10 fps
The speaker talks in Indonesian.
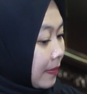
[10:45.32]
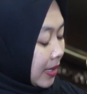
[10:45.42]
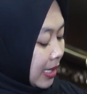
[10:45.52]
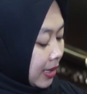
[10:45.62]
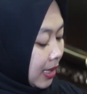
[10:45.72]

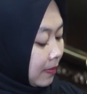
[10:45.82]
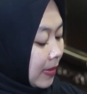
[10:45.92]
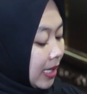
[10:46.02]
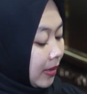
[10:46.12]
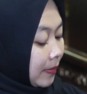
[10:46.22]
penyakit
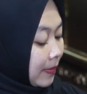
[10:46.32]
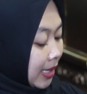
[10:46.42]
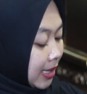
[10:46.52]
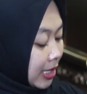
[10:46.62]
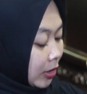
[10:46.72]
baik
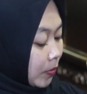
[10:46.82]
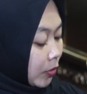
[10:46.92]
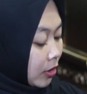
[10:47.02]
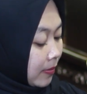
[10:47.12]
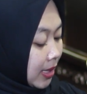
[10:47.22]
medis ataupun
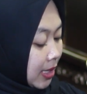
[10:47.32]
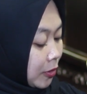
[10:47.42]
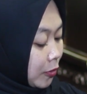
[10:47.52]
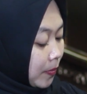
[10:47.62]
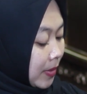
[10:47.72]
non medis
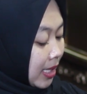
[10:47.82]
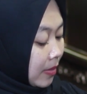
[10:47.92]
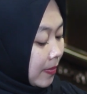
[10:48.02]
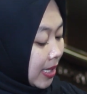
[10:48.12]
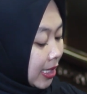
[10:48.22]
cukup dengan
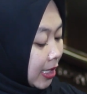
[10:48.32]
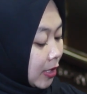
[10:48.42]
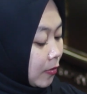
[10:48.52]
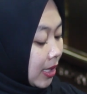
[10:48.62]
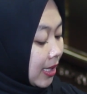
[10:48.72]
membacakan
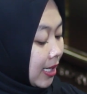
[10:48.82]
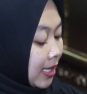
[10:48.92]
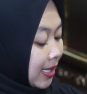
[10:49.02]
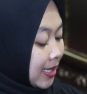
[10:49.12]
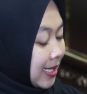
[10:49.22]
surat
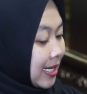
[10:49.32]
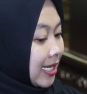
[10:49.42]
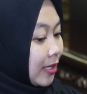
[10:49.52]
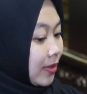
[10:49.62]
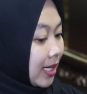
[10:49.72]
Al-Ikhlas dan
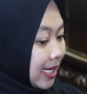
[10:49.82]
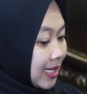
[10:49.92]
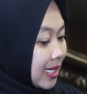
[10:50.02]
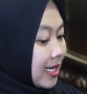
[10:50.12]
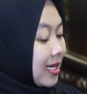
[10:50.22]
satu gelas